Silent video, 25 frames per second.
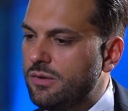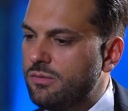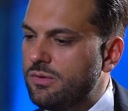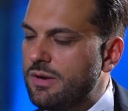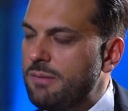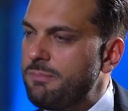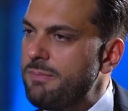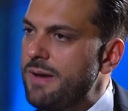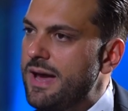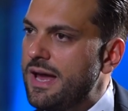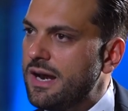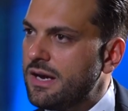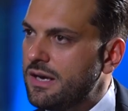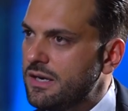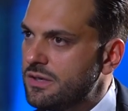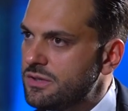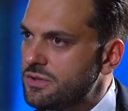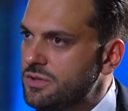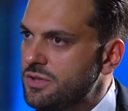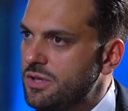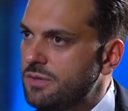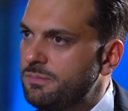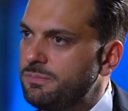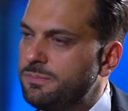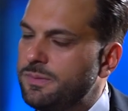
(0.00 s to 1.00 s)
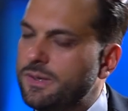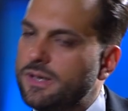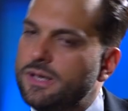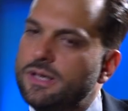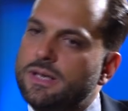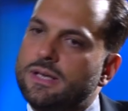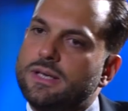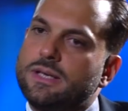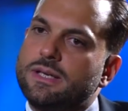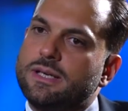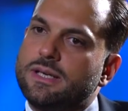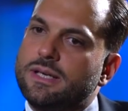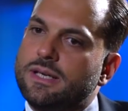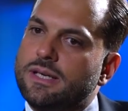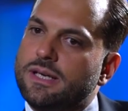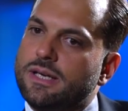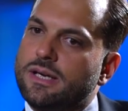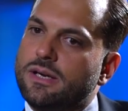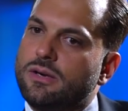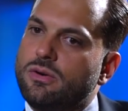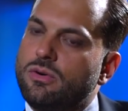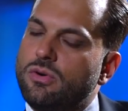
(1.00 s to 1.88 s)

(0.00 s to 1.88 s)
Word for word: una partnership eh,